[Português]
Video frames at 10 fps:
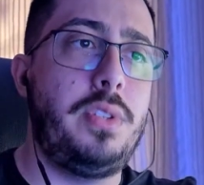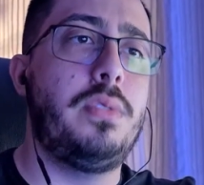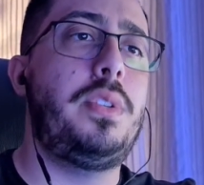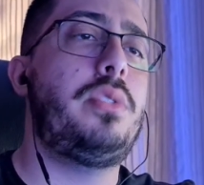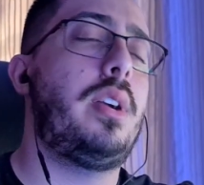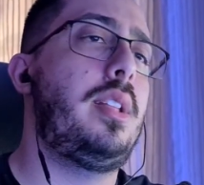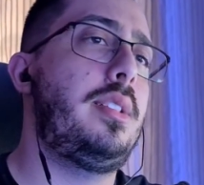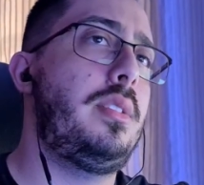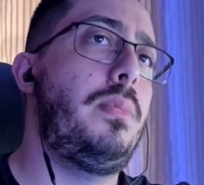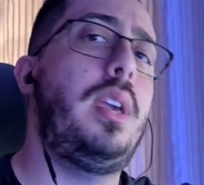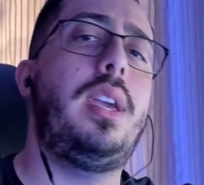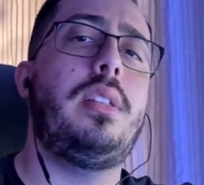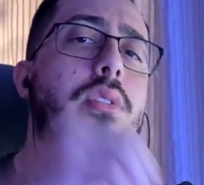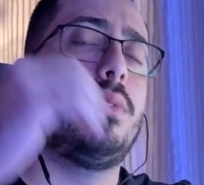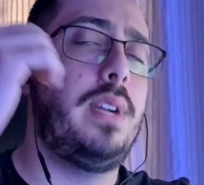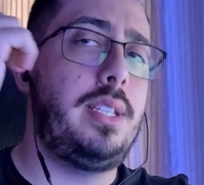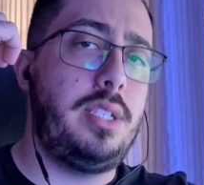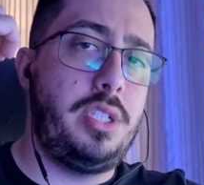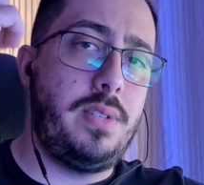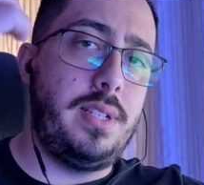fim do vídeo um agradecimento. Vai
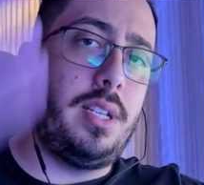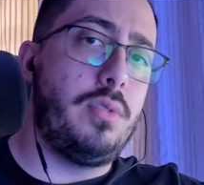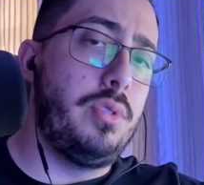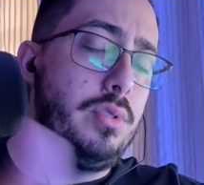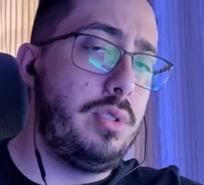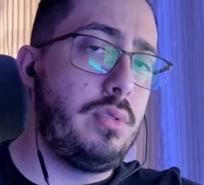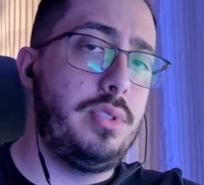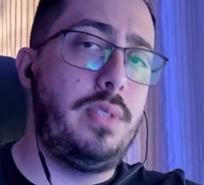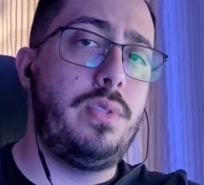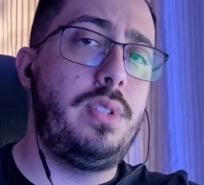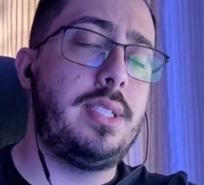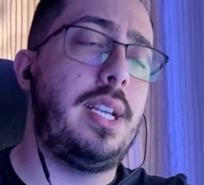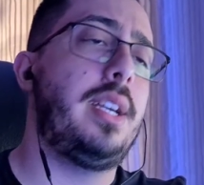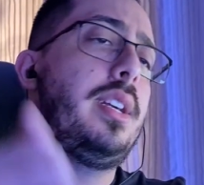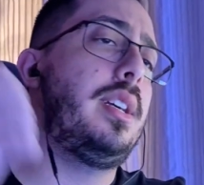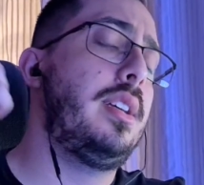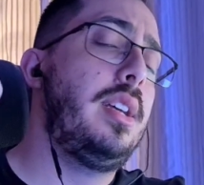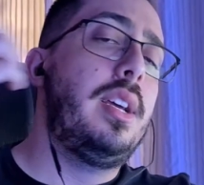ter gente que vai ter conteúdo exclusivo no Instagram.